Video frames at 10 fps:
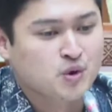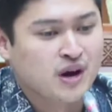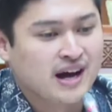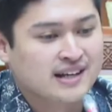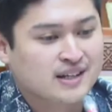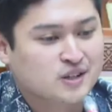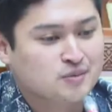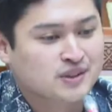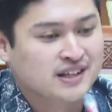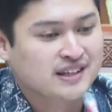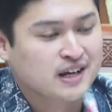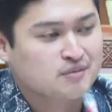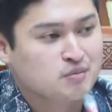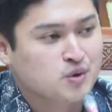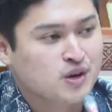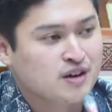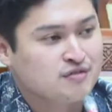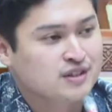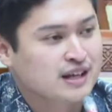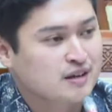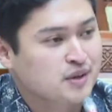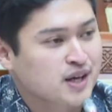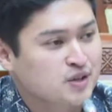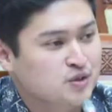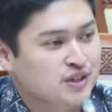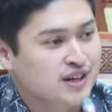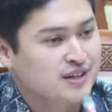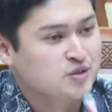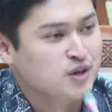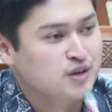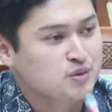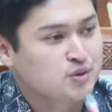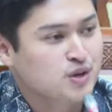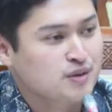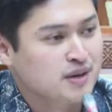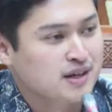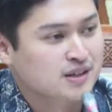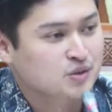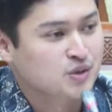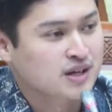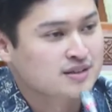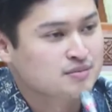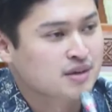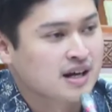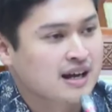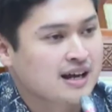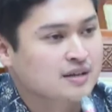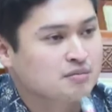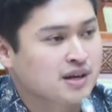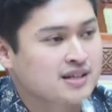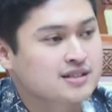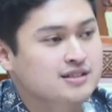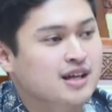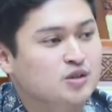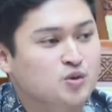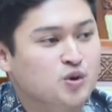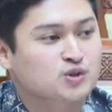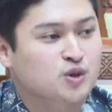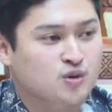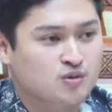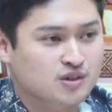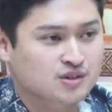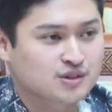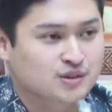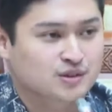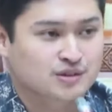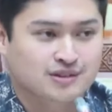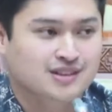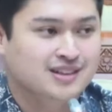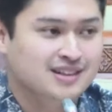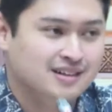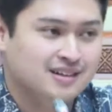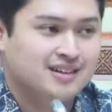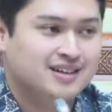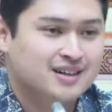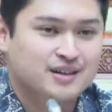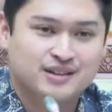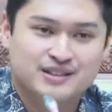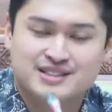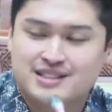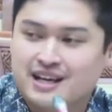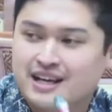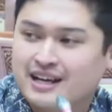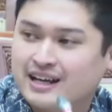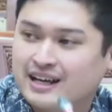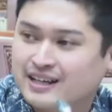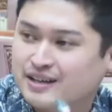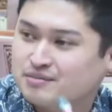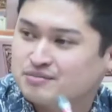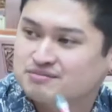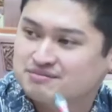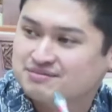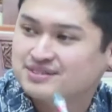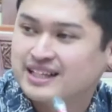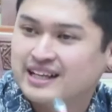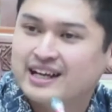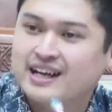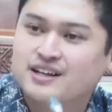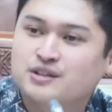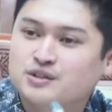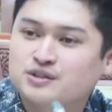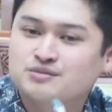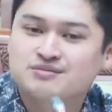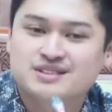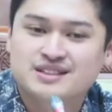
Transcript: pembukaan atau pertandingan pembuka final Piala Dunia 2002 Pak Ketua mengalahkan Prancis 1-0 waktu itu. Ini sejarah karena Senegal itu